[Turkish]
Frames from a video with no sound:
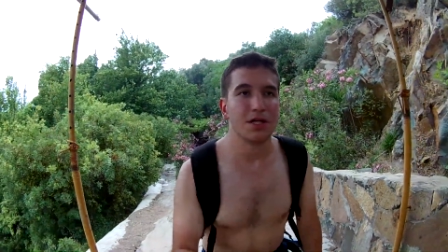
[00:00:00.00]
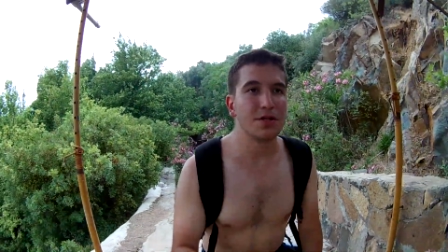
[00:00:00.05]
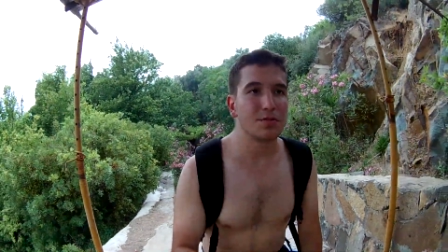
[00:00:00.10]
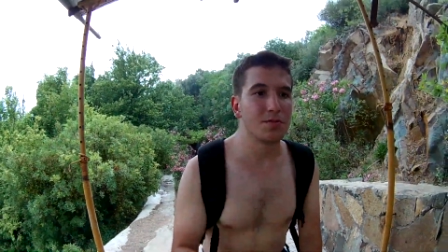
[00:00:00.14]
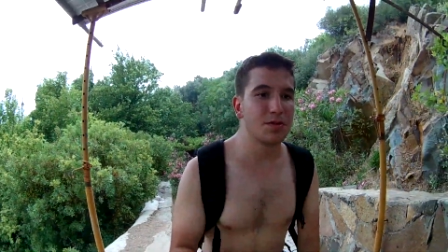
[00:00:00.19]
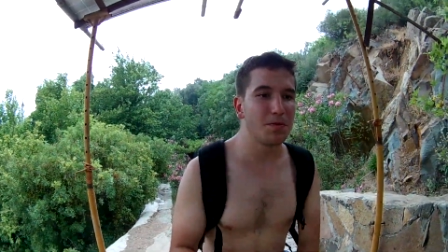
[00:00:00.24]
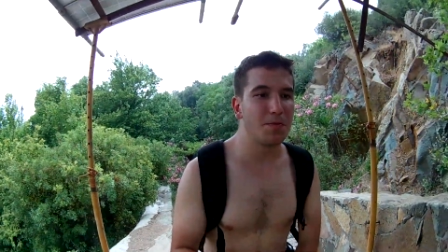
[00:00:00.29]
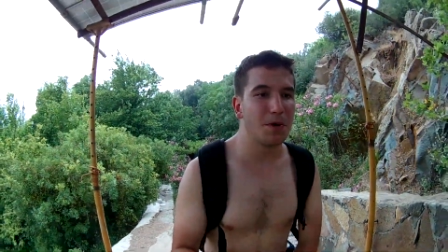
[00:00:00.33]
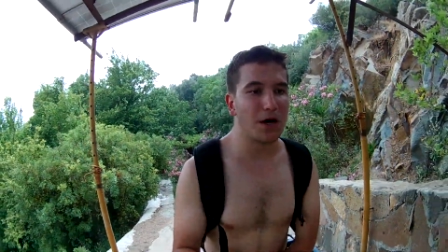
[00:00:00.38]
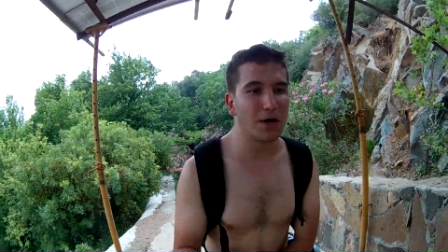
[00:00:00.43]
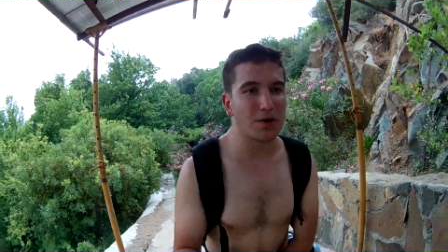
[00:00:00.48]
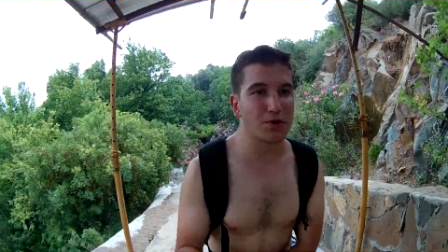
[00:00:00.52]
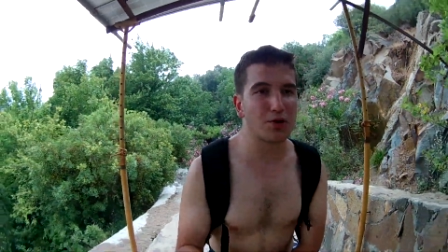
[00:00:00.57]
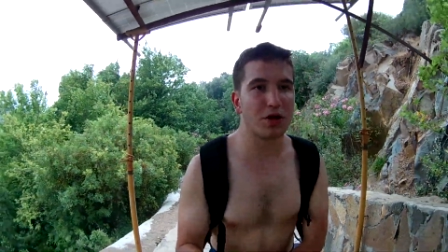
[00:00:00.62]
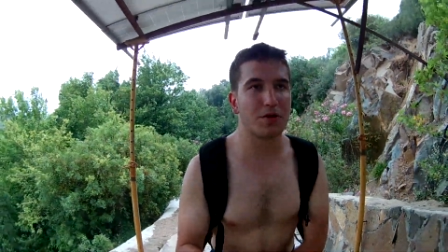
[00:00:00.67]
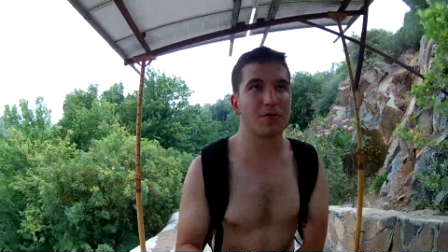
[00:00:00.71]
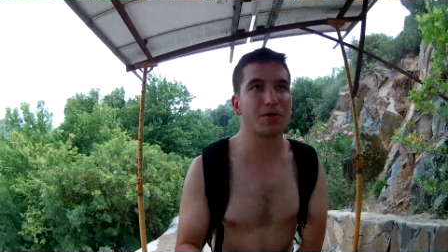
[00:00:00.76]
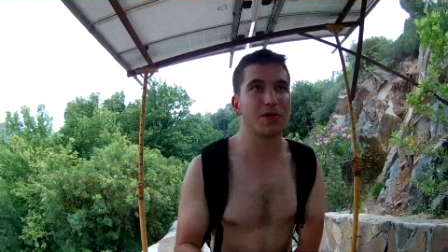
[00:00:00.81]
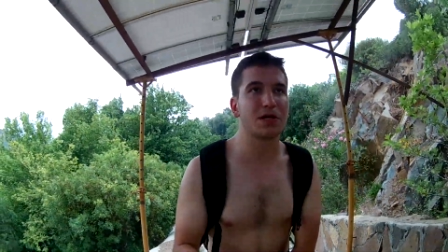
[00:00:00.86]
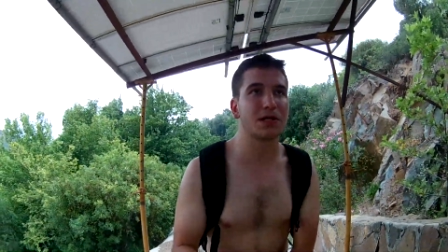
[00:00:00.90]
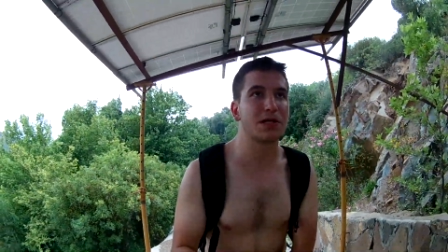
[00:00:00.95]
Şimdi parkur
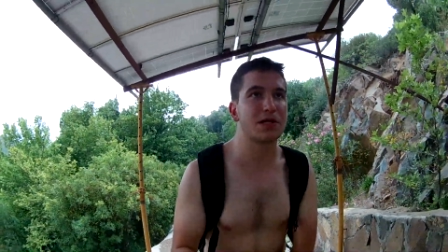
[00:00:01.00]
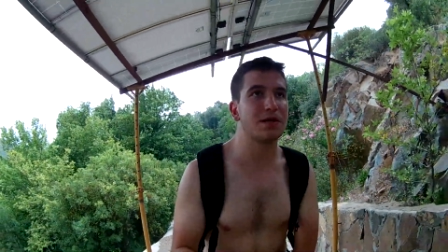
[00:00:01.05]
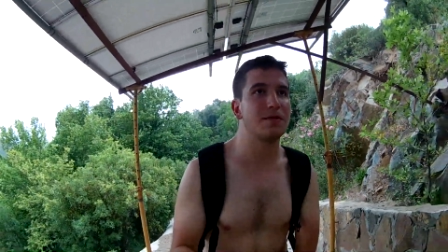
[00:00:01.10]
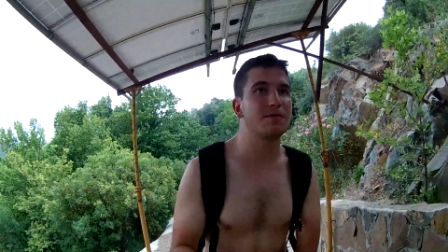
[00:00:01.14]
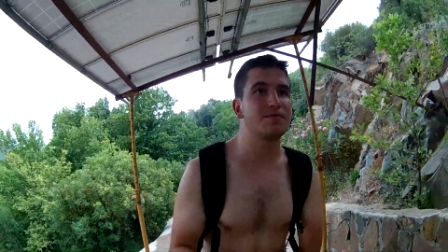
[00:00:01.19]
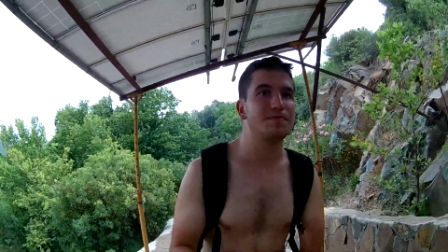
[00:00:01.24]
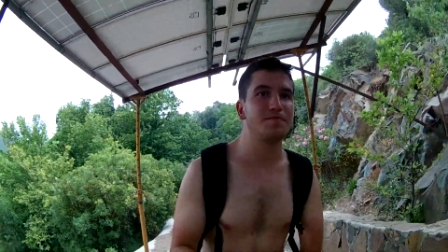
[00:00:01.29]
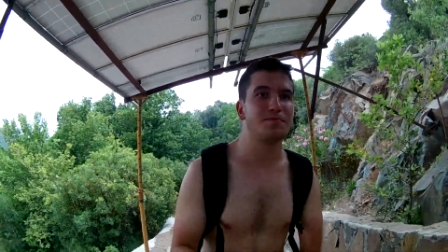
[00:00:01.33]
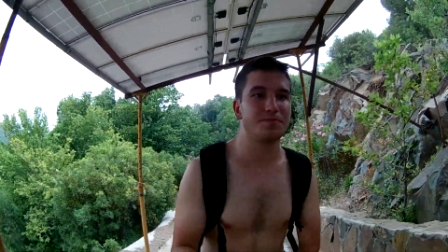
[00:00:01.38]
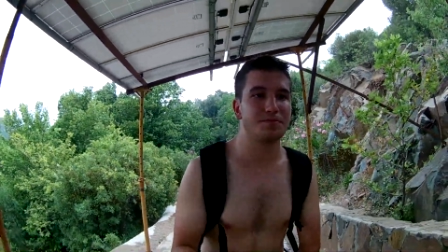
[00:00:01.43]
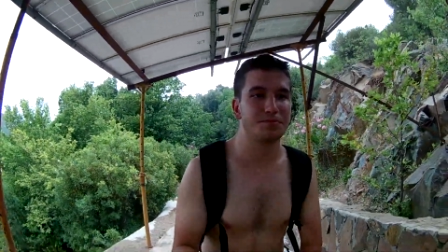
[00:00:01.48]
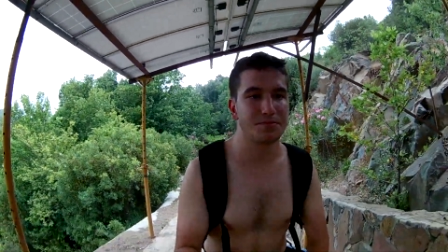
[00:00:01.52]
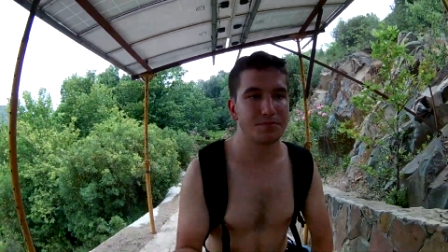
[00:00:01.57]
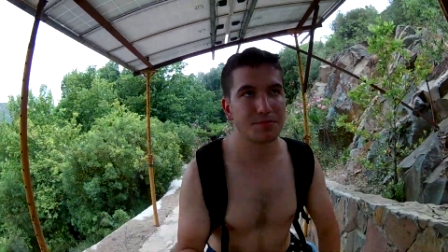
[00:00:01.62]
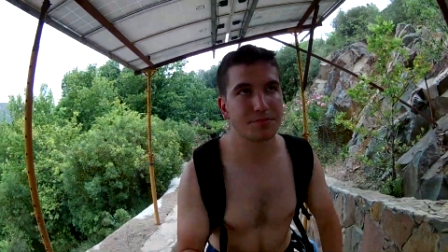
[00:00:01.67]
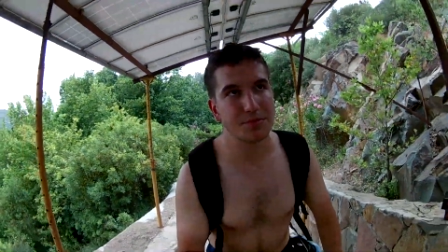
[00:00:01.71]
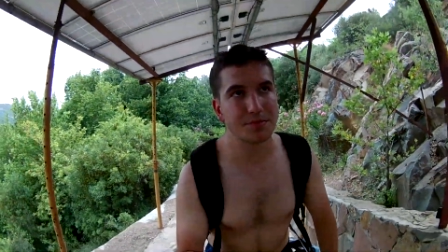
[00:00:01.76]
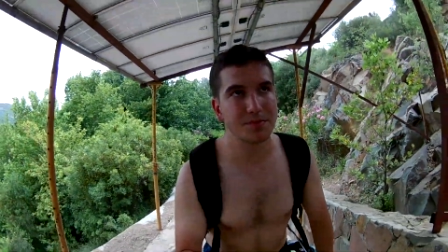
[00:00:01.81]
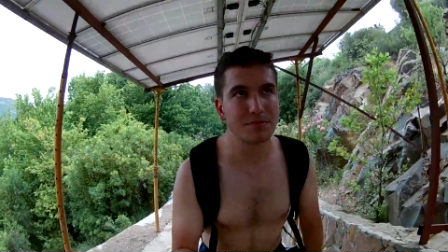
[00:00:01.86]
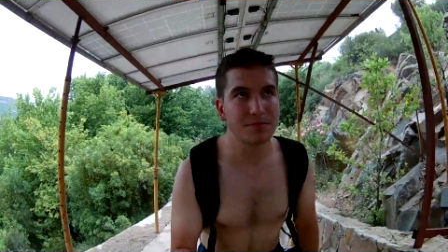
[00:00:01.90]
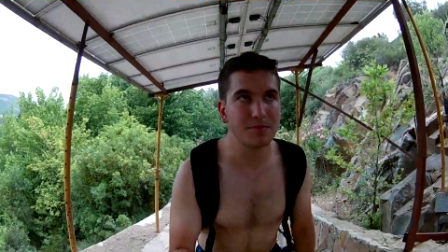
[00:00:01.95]
yapacağız.
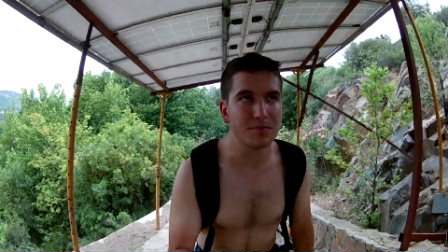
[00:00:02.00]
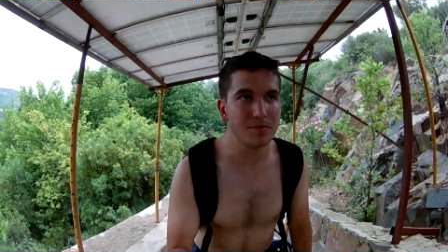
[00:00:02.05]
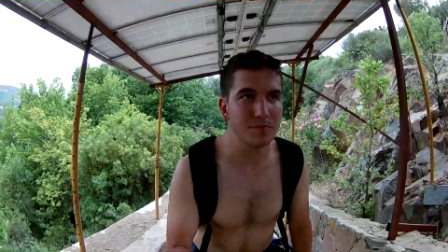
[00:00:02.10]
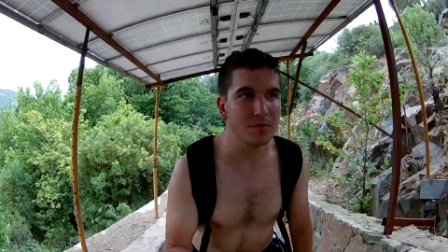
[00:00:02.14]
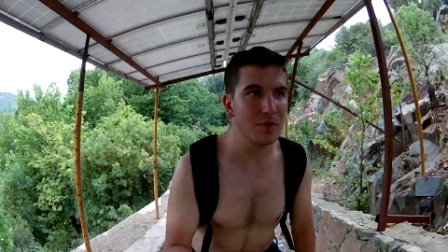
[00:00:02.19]
Ormana çıktık